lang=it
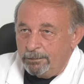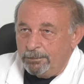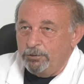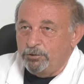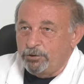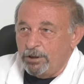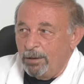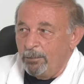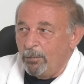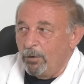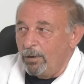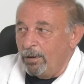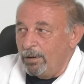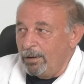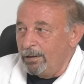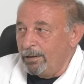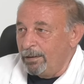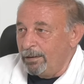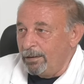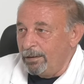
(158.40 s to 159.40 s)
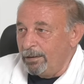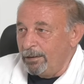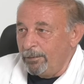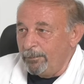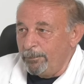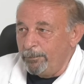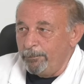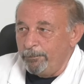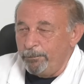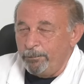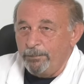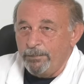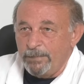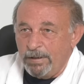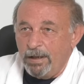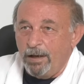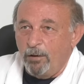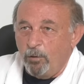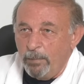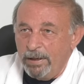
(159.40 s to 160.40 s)
diciamo, ehm,
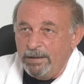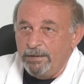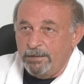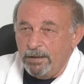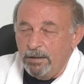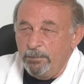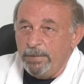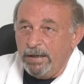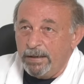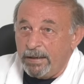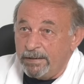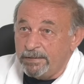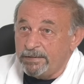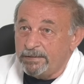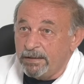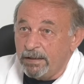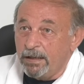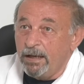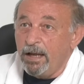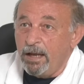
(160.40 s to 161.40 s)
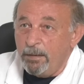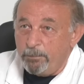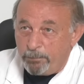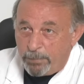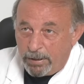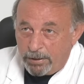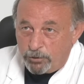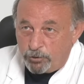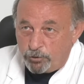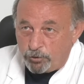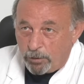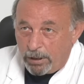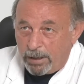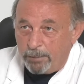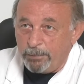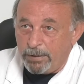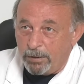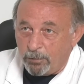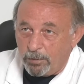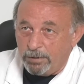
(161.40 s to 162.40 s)
aumenta il benessere e peggio
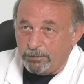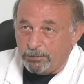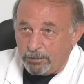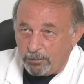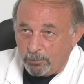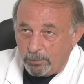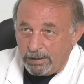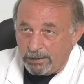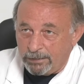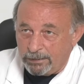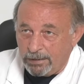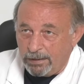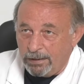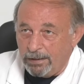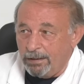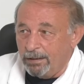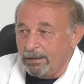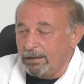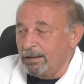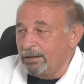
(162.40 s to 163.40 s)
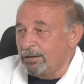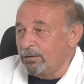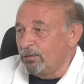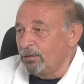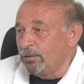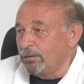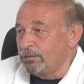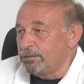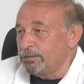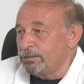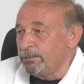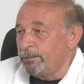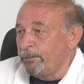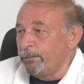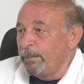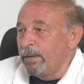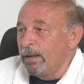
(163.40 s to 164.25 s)
è per quanto riguarda la calcolosi.